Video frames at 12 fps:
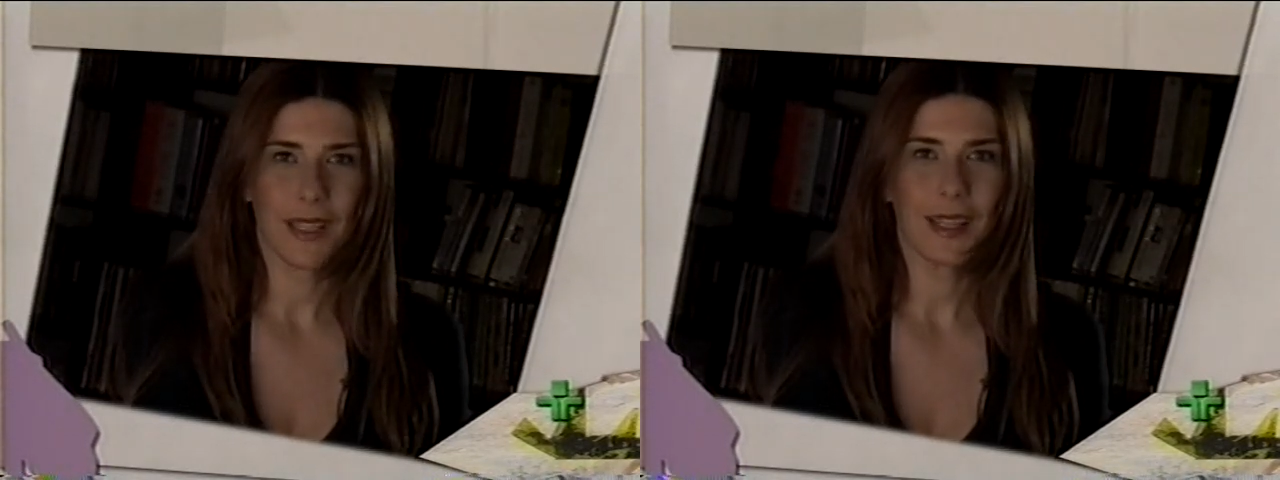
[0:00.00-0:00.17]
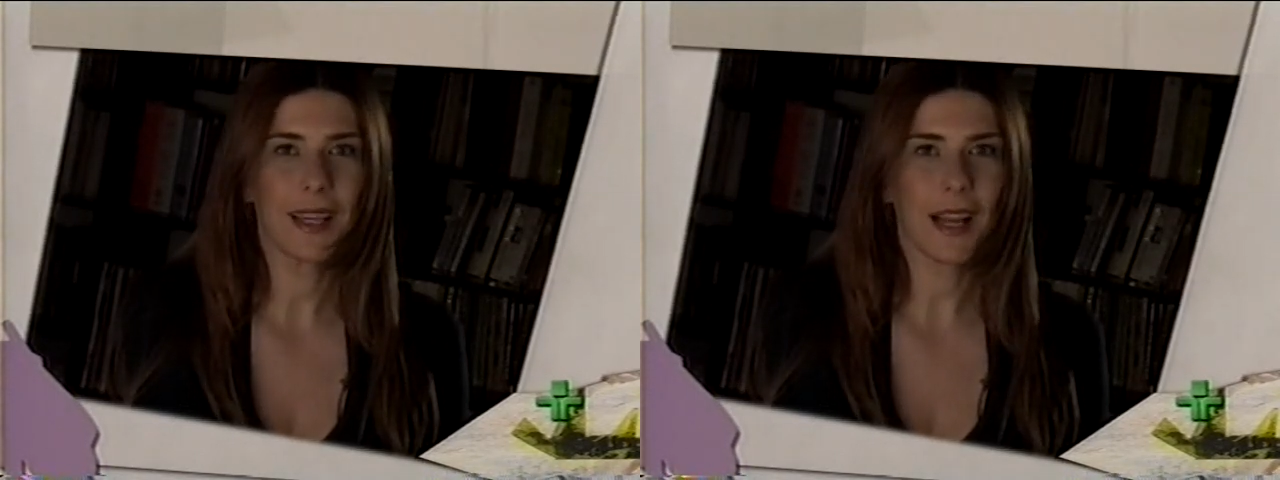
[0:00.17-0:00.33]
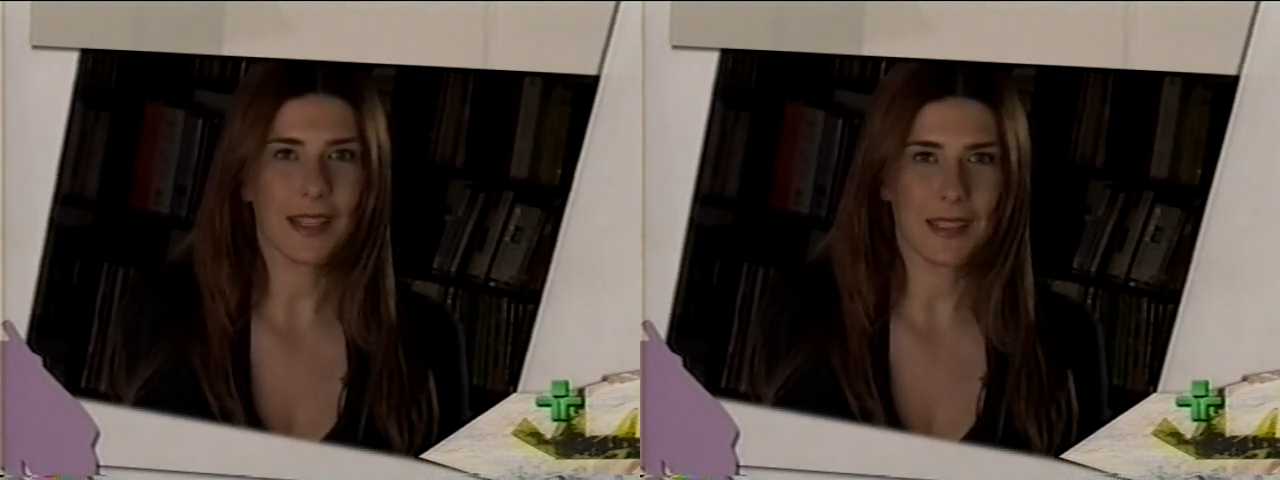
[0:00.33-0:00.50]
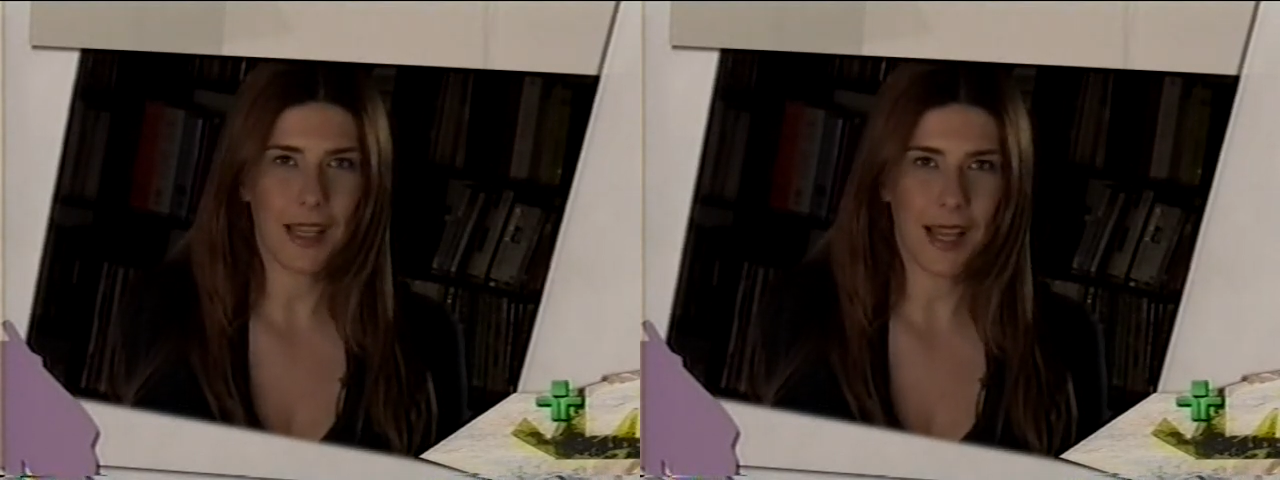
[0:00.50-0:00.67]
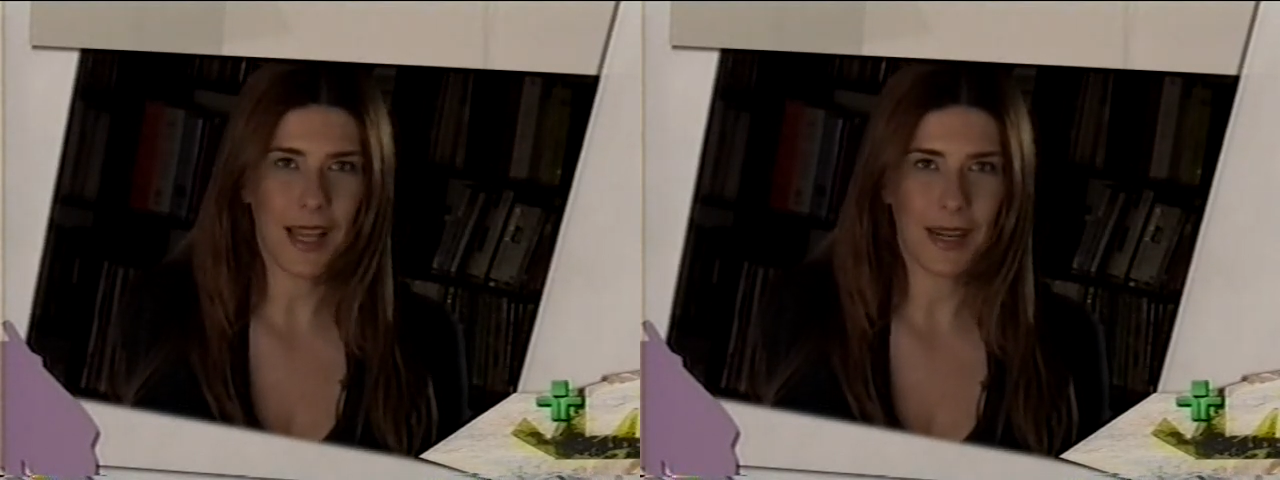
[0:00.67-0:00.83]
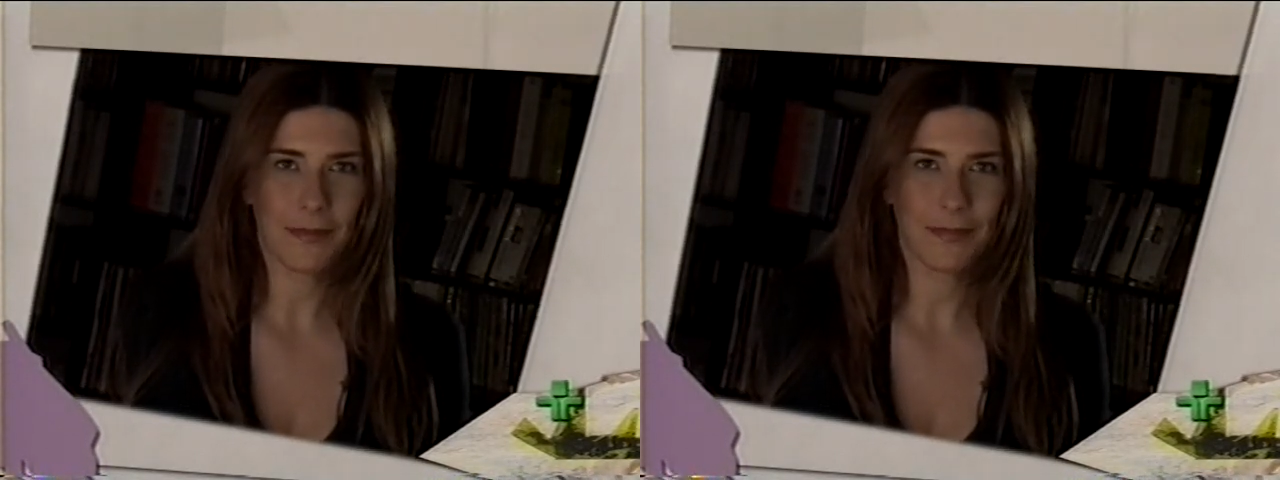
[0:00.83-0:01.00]
E
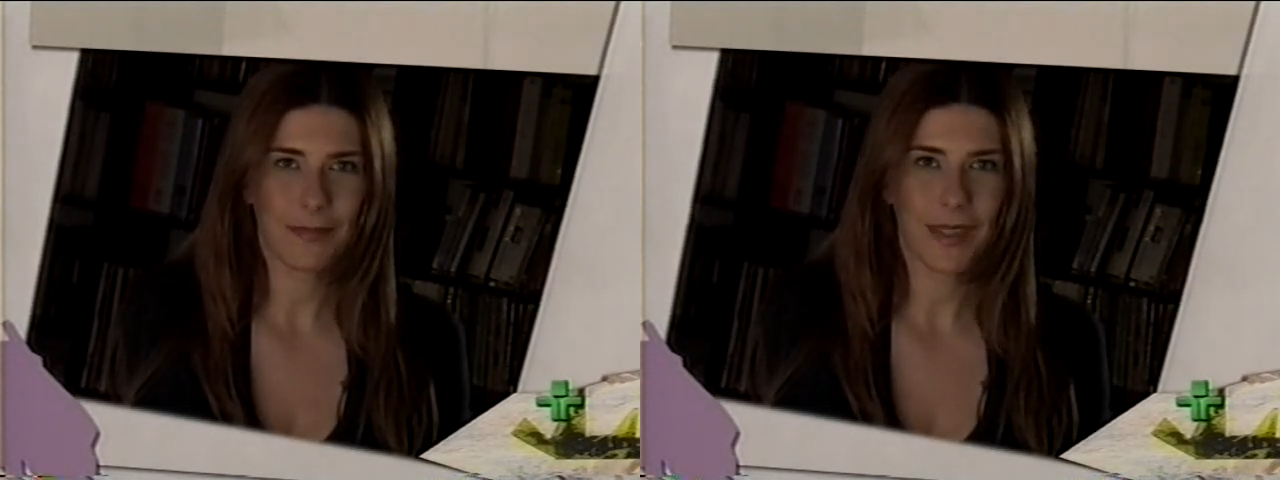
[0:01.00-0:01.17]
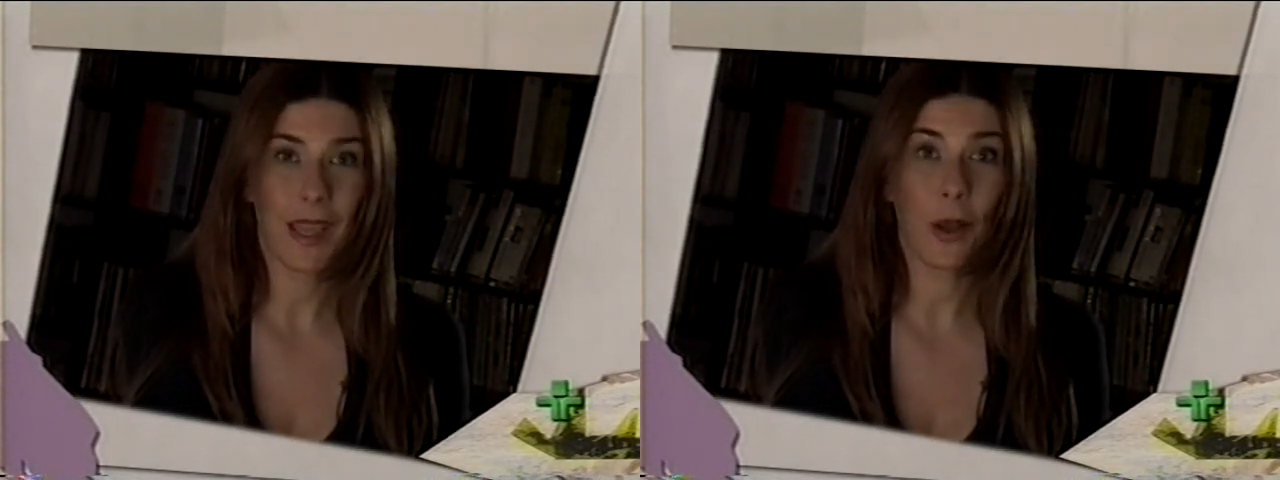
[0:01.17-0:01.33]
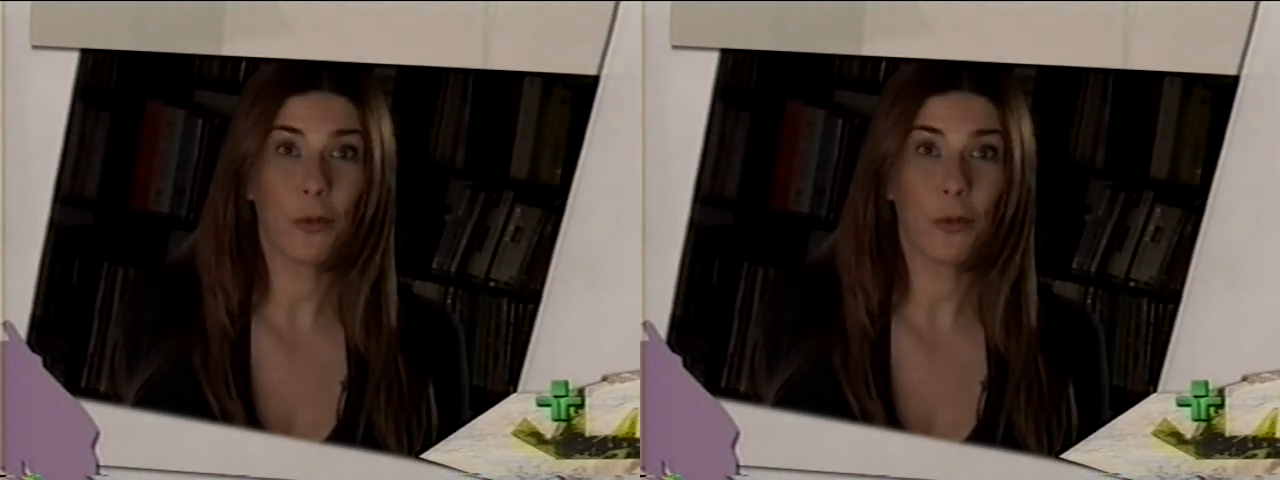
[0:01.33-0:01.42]
casar é